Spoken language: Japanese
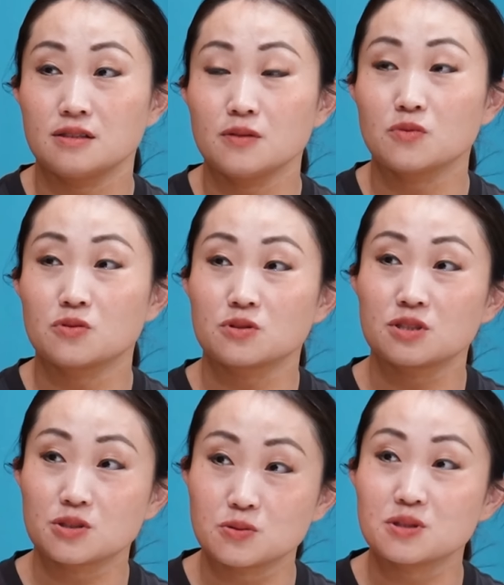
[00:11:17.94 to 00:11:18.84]
背も
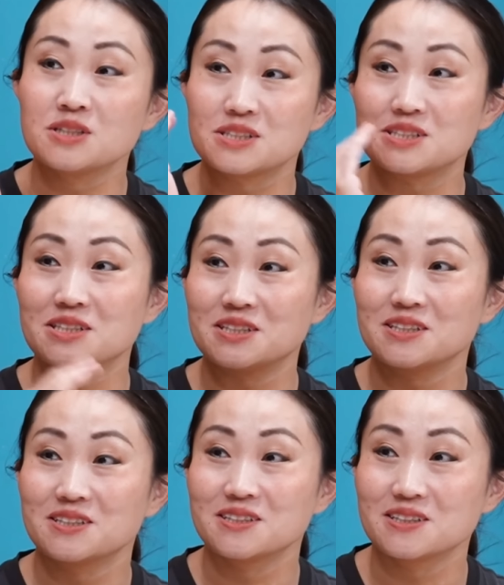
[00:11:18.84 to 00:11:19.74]
低い
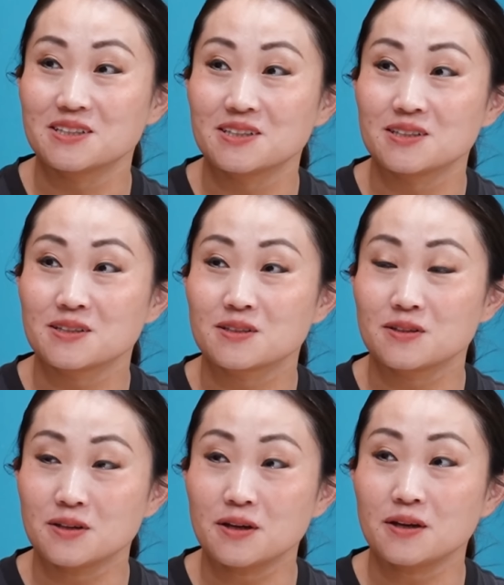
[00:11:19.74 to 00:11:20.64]
しそうっすね。
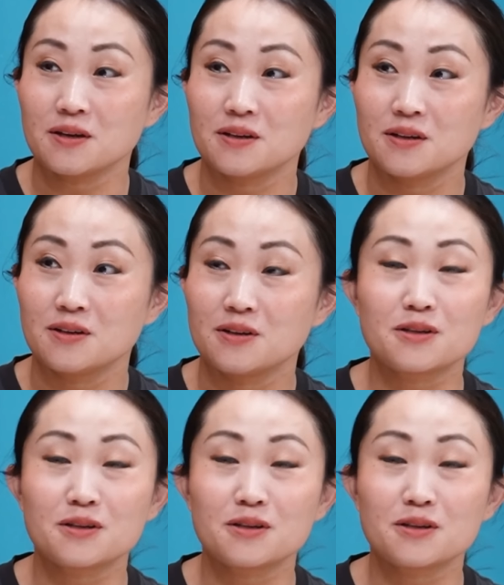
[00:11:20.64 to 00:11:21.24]
ねえ、は